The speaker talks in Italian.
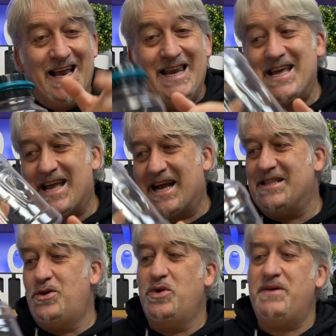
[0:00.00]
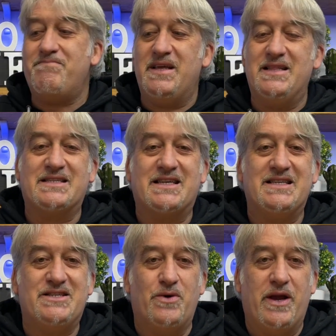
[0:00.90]
Link anche di lui in
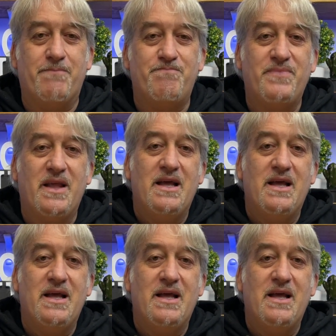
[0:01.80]
descrizione.